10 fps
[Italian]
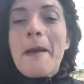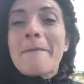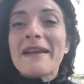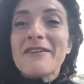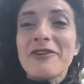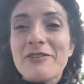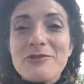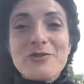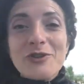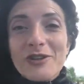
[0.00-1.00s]
Bene, volevo
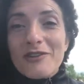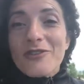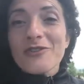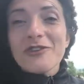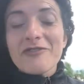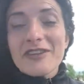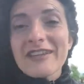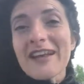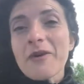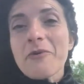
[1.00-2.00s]
solo
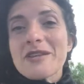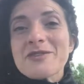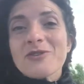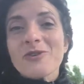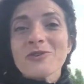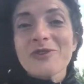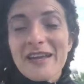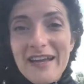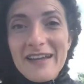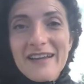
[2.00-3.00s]
condividere questo con
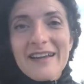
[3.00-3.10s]
te